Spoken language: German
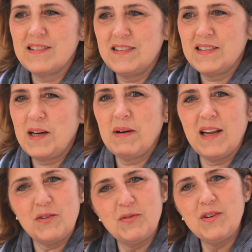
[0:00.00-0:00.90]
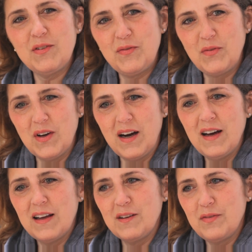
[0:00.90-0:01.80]
Es ist aber natürlich für
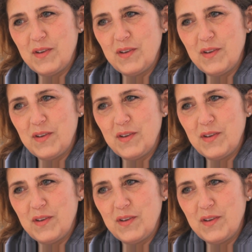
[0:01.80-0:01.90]
eine